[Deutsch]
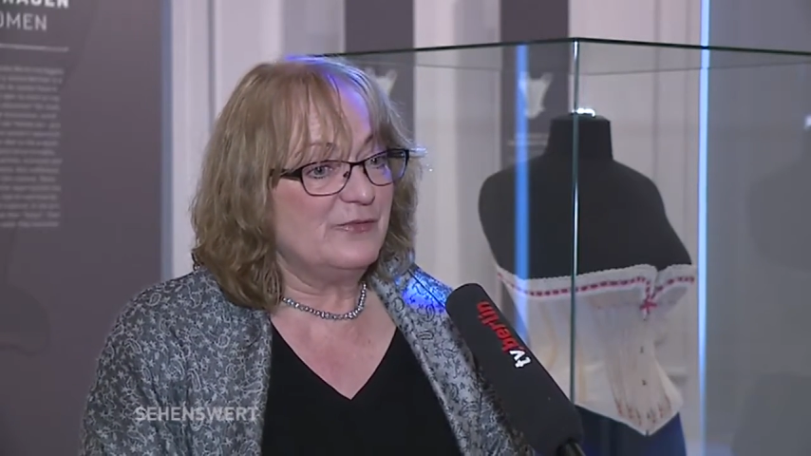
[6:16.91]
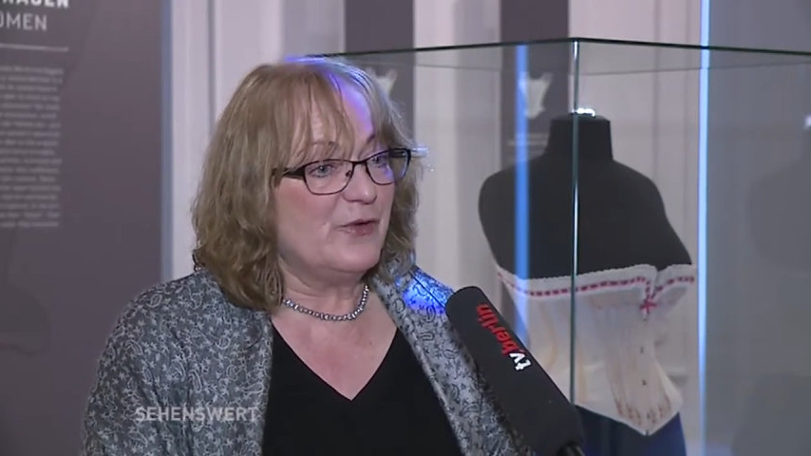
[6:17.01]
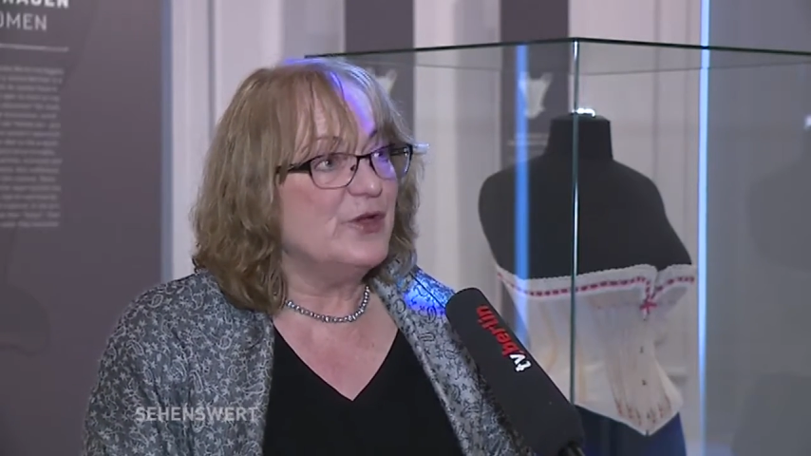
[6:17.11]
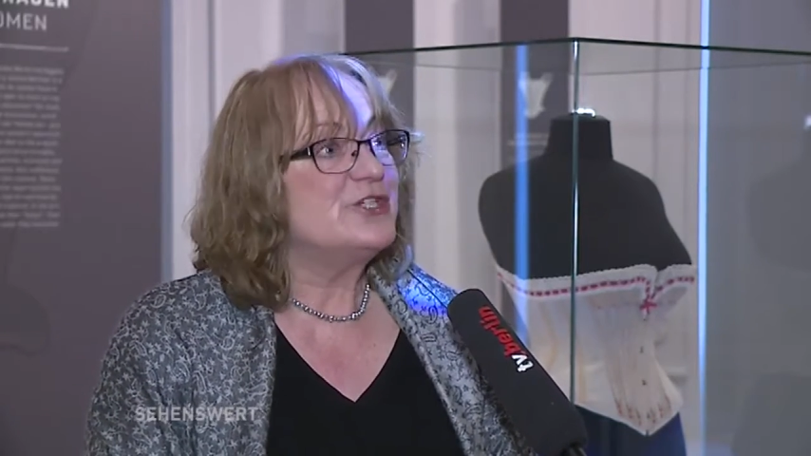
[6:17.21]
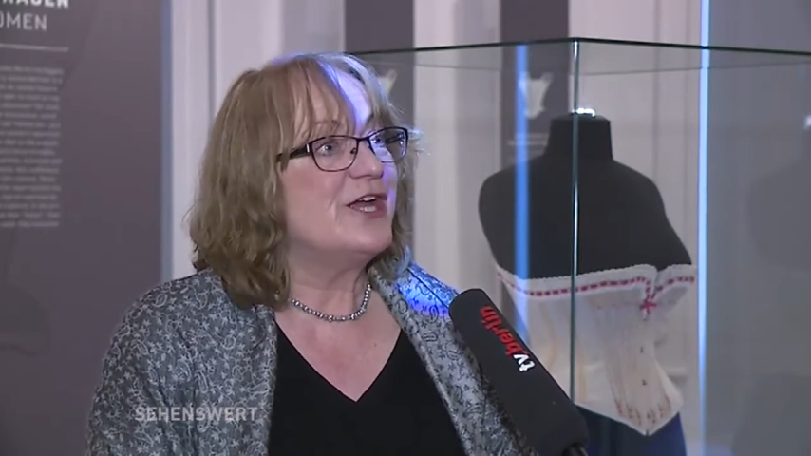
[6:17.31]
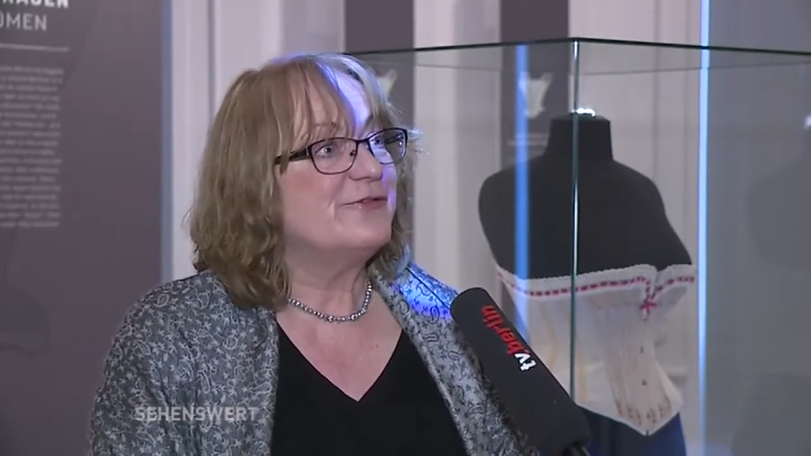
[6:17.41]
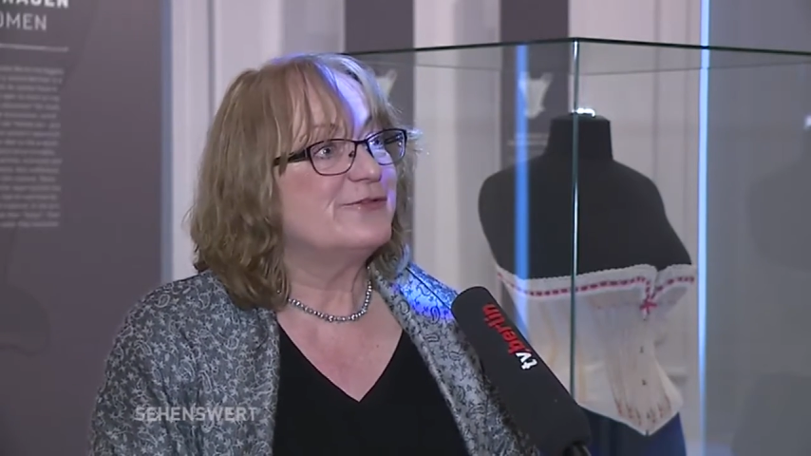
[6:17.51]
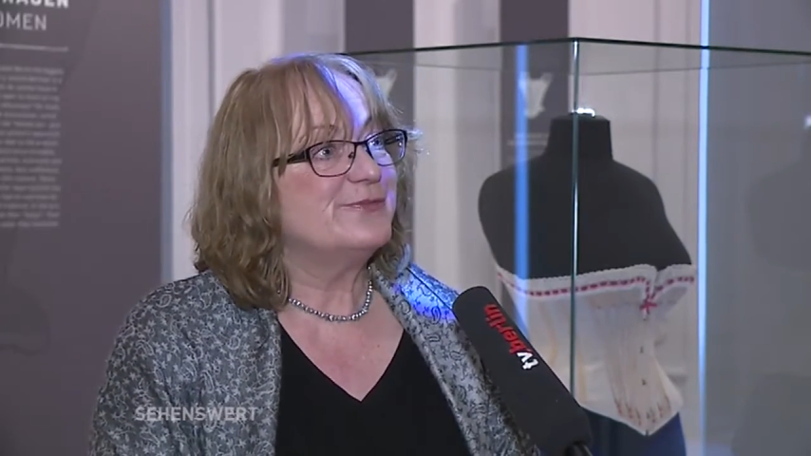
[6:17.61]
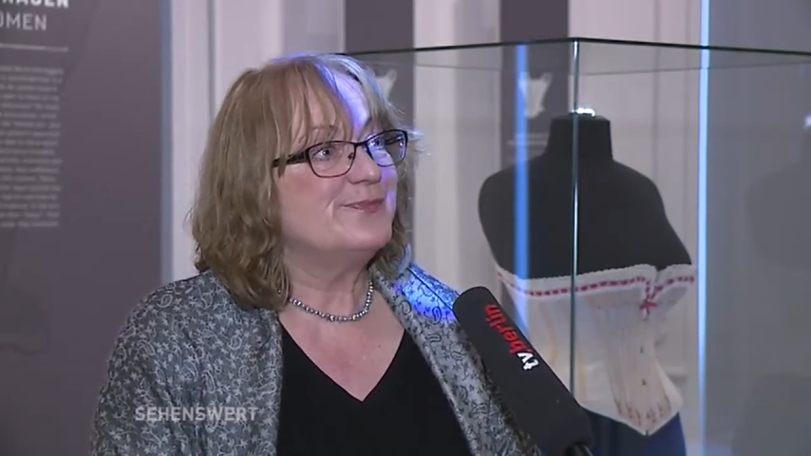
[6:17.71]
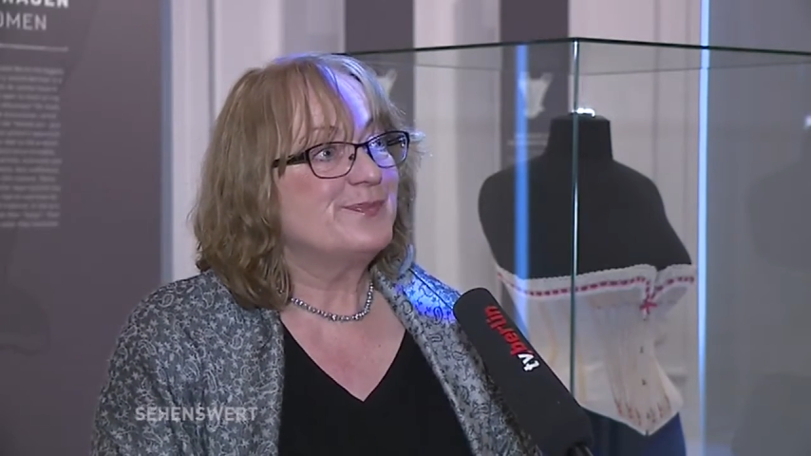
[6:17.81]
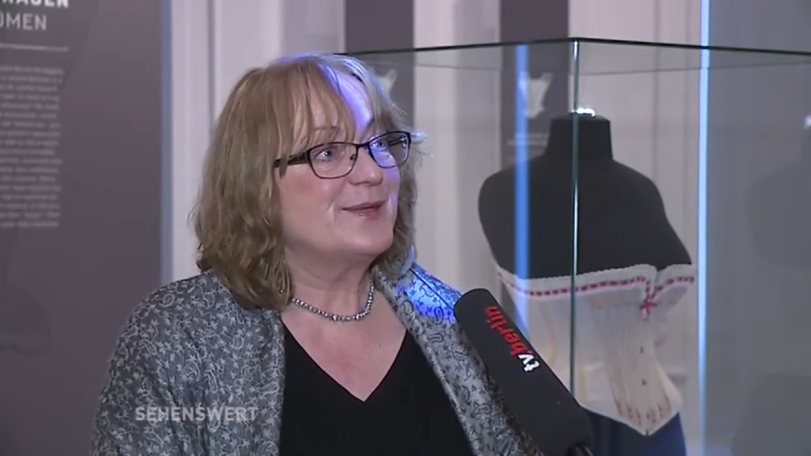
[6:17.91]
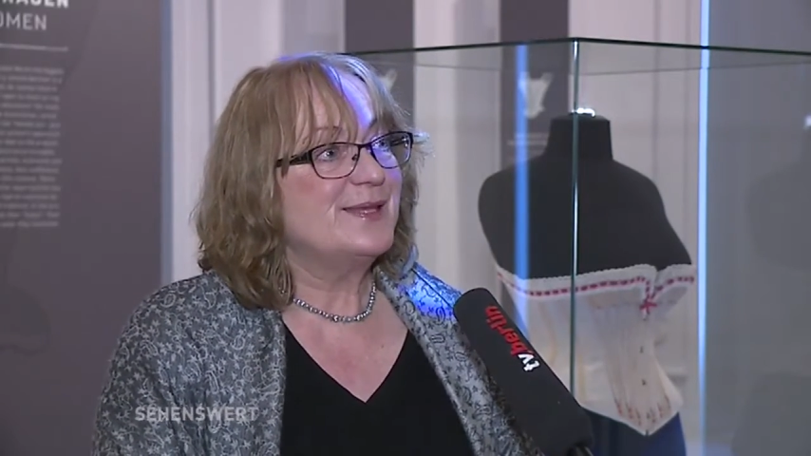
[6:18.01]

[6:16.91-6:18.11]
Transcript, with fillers: Freundschaften,